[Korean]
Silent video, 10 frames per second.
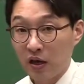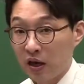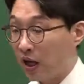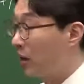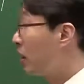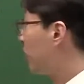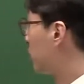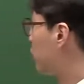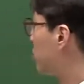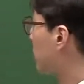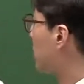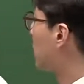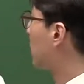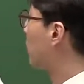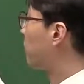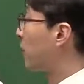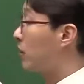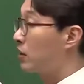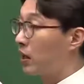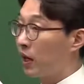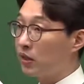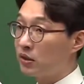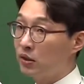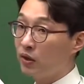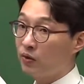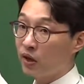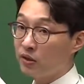그러니까 누적이면 곱하기 여다가 x1년도,